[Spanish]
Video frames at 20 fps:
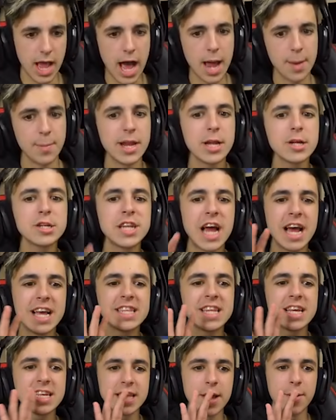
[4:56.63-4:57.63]
Al menos la
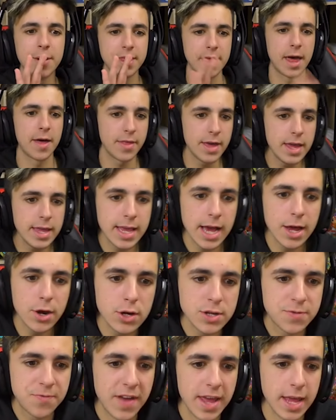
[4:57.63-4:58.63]
isla es de verdad, ¿eh? Ya
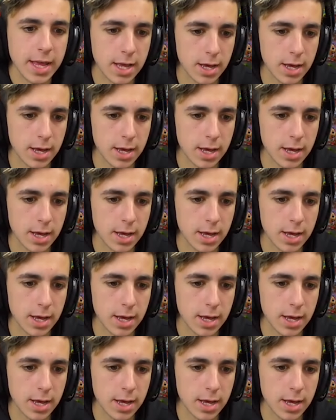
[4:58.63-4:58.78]
no es fake